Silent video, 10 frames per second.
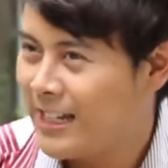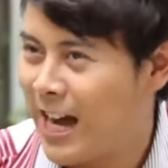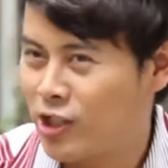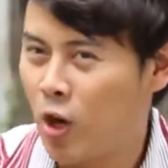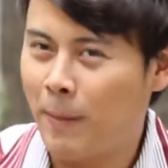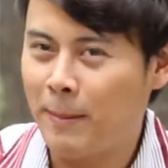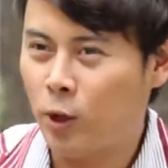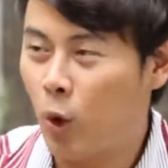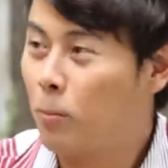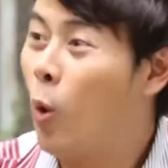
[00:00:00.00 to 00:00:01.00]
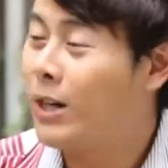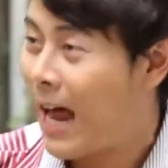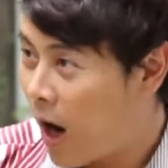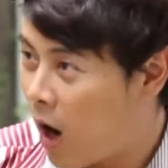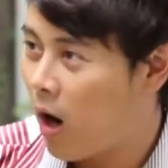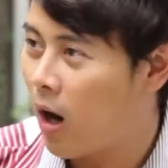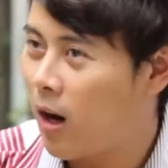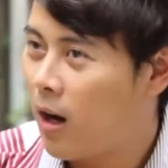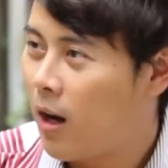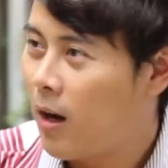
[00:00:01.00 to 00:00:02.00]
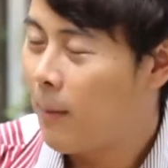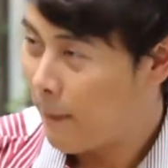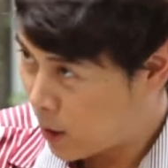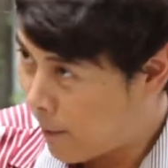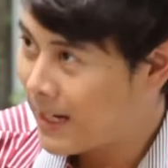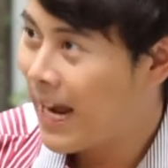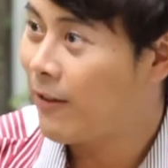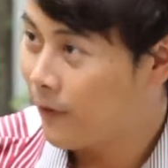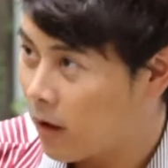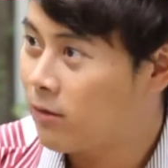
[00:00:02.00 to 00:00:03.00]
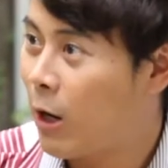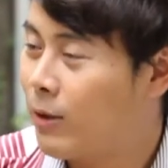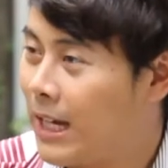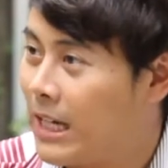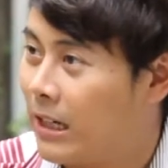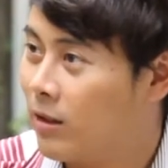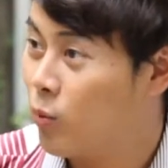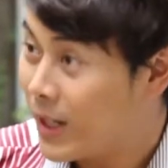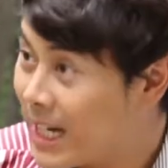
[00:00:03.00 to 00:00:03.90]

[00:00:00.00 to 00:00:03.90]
อยากจะออกไปเป็นคนพูดหน้าห้อง มันก็เป็นการฝึกเราได้อีกวิ